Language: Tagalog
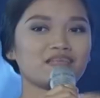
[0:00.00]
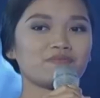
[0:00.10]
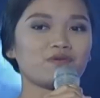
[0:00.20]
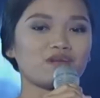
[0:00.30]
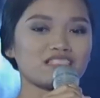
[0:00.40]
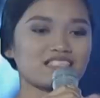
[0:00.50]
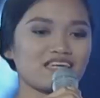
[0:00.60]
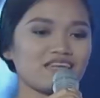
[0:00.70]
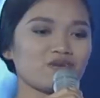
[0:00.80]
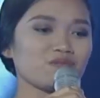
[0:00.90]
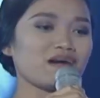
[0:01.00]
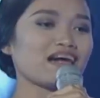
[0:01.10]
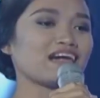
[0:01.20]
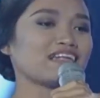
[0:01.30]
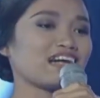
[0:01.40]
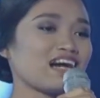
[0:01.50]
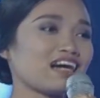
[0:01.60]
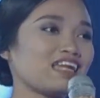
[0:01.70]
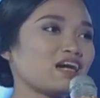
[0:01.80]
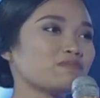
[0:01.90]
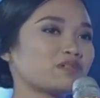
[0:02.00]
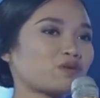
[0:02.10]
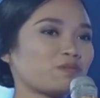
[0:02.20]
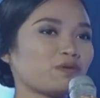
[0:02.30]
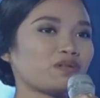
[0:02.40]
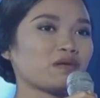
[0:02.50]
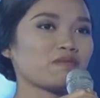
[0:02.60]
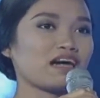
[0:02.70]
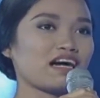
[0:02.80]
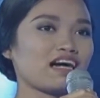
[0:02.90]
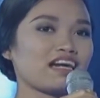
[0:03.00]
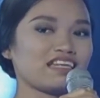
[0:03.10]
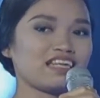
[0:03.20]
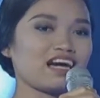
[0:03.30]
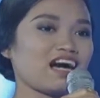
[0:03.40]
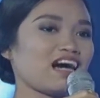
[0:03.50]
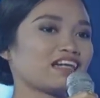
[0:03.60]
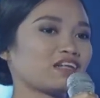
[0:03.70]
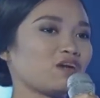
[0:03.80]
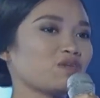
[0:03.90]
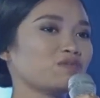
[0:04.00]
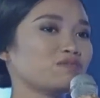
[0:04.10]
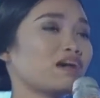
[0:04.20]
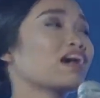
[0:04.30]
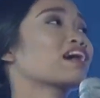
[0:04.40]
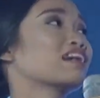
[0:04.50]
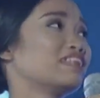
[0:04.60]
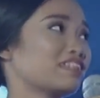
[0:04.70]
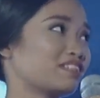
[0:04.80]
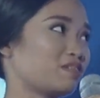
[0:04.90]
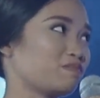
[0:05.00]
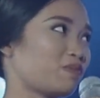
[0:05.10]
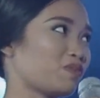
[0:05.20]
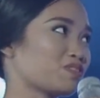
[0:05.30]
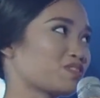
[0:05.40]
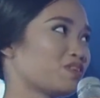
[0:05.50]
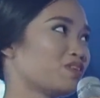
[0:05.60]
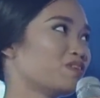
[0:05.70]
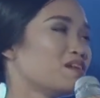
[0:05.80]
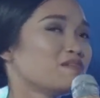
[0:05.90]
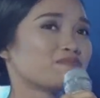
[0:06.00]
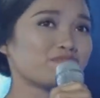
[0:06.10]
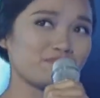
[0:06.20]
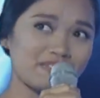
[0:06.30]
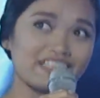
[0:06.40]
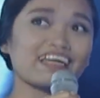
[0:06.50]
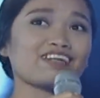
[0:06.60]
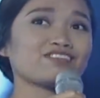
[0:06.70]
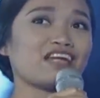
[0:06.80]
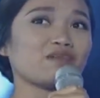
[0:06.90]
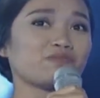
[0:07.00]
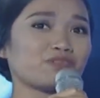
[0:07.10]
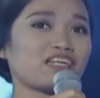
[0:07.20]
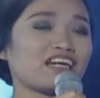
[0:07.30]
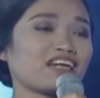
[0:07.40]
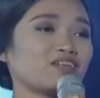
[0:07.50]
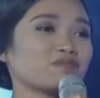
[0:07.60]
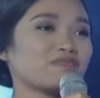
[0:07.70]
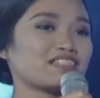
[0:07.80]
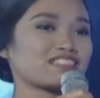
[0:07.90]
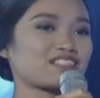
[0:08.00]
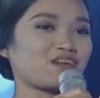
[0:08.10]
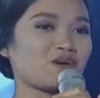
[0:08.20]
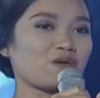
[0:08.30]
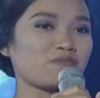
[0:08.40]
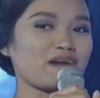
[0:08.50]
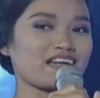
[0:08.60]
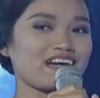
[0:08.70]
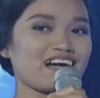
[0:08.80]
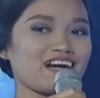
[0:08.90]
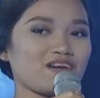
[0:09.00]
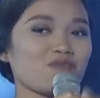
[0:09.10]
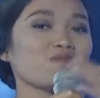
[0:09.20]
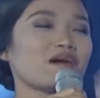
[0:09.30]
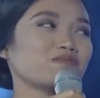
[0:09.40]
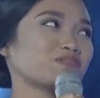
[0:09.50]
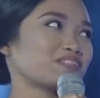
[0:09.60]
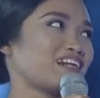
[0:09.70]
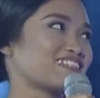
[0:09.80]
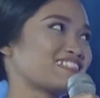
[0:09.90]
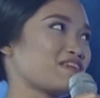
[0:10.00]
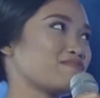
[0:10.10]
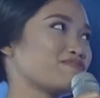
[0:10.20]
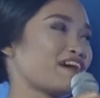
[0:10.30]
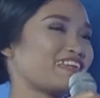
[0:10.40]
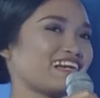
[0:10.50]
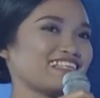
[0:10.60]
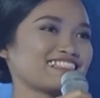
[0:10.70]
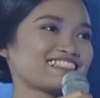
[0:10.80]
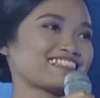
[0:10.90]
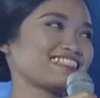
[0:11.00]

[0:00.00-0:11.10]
po. Kasi yung mga nakakalaban ko po ng mga ilang araw, magagaling din po. So, binigay ko na lang po talaga yung best ko para umabot ng semifinals.